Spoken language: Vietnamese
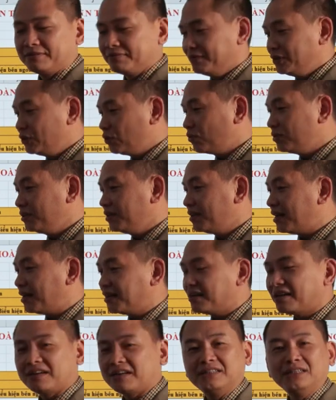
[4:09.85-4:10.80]
Ví dụ như
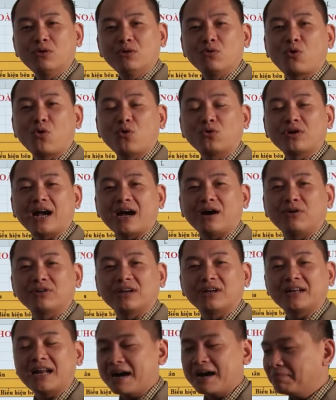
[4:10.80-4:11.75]
là yêu cô nào
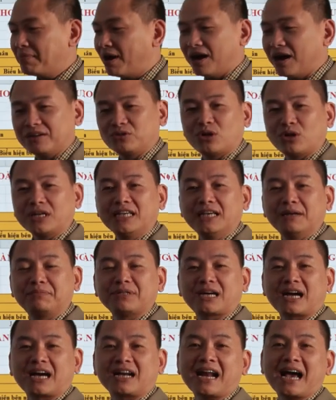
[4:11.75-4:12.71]
là đang mở doanh nghiệp
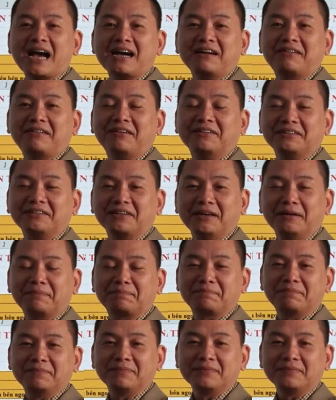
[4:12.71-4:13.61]
chẳng hạn, đang khởi nghiệp,